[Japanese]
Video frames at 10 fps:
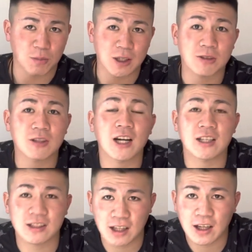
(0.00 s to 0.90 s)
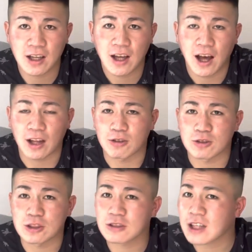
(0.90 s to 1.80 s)
まあそれなりにね、あの
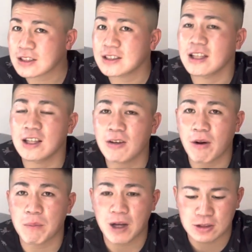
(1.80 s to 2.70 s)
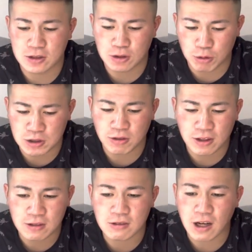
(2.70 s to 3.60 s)
中学生ではまあ調子乗れ
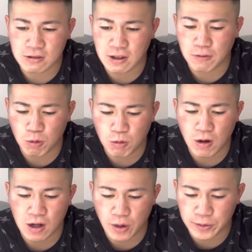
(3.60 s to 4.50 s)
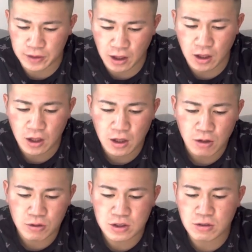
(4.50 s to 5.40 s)
るぐらいのね、フォロワーがおって。
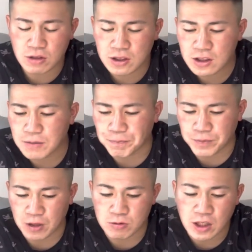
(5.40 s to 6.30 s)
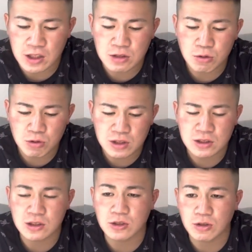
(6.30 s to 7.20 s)
ほんでそれに、あのね、引用
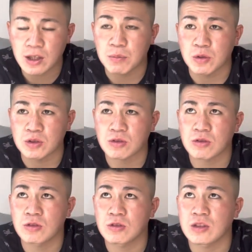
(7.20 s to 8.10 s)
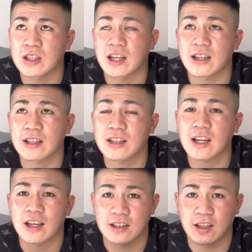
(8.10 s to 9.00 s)
リツイートでもうその批判的
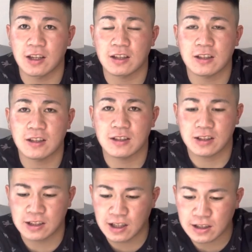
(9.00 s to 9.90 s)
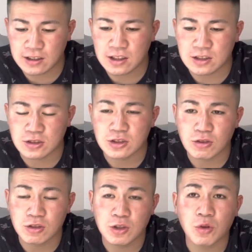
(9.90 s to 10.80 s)
なにね、批判的な
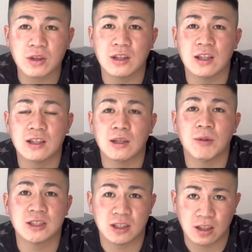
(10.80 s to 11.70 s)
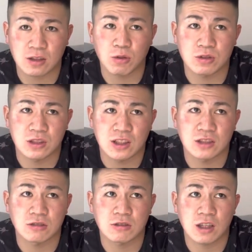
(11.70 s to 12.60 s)
ツイートに乗ってきてましたから、当時ね、
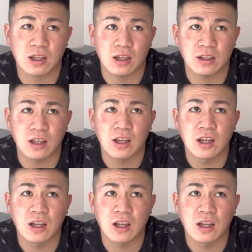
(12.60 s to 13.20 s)
修学館で。